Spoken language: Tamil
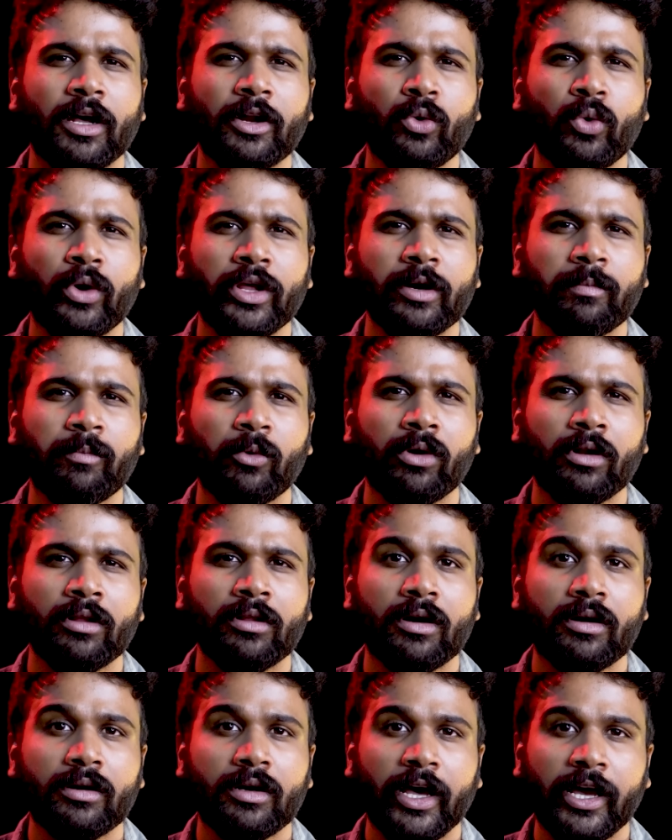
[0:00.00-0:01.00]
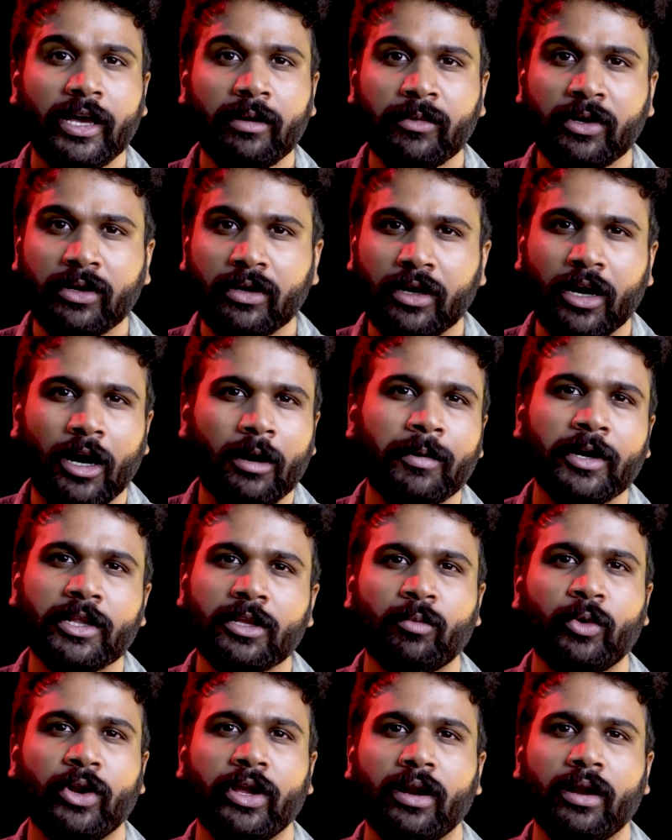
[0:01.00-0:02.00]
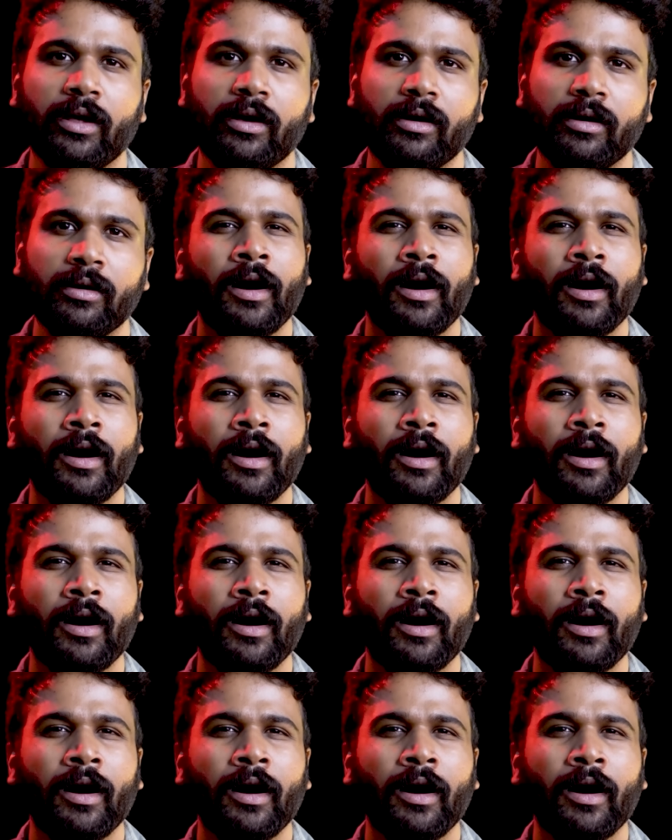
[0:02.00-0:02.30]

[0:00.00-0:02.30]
தன்னுடைய பொண்ணை தான் டைமுக்கு காப்பாற்ற முடியல